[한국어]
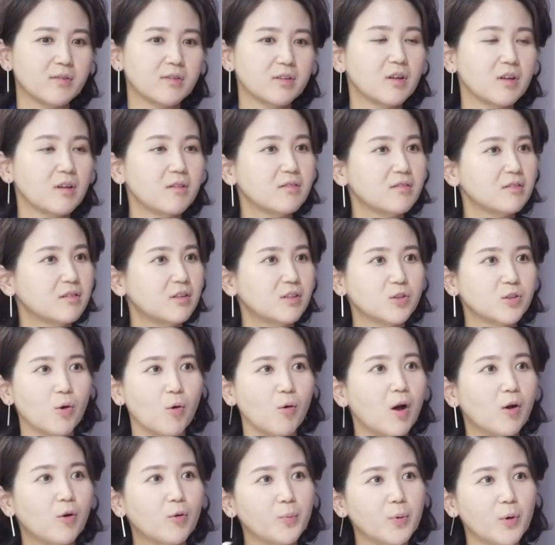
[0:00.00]
스탠스를
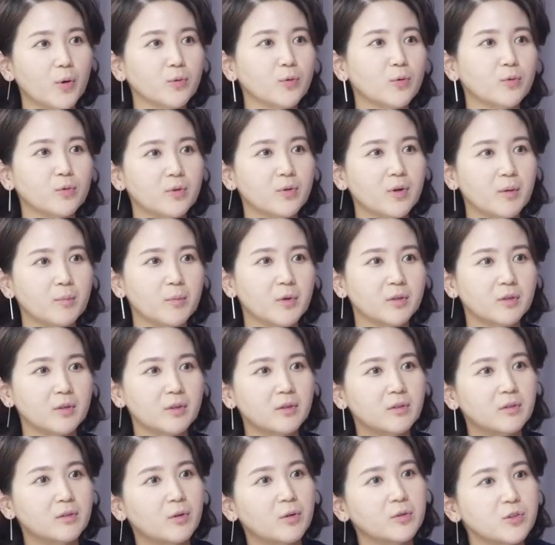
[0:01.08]
정하고 평론을 하면은
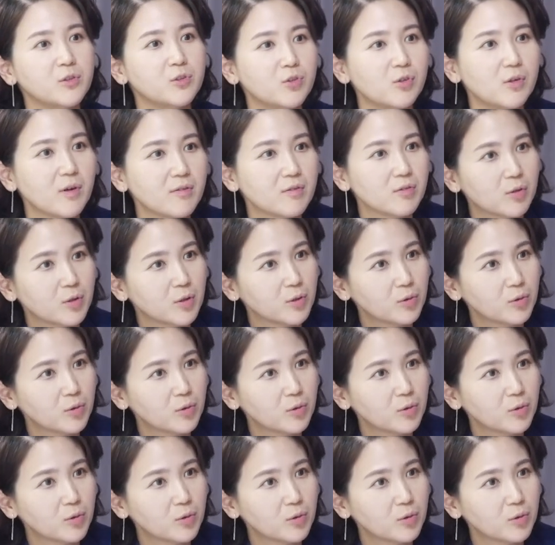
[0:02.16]
그거는 신뢰성이